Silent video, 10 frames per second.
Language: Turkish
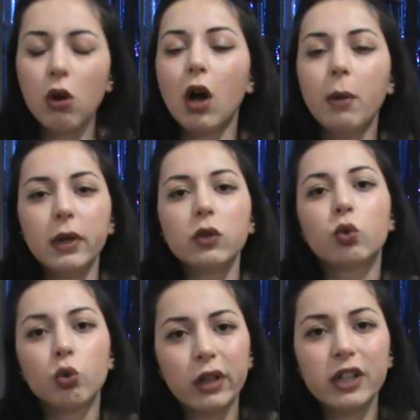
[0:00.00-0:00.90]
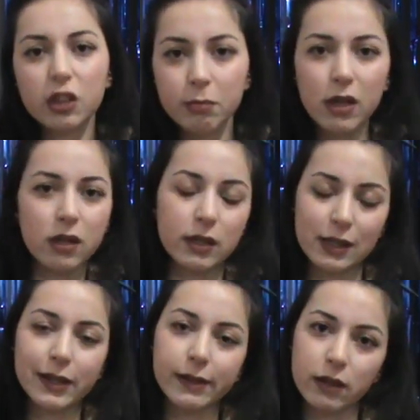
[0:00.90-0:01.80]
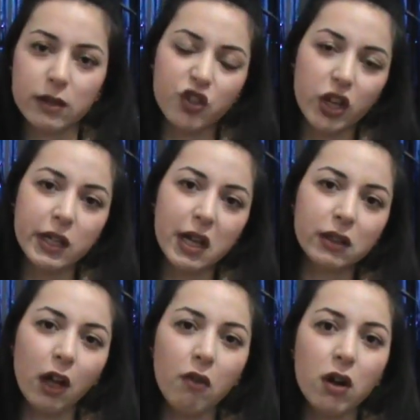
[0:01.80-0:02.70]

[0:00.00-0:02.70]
ama gülleşme sıkıntısı çekenler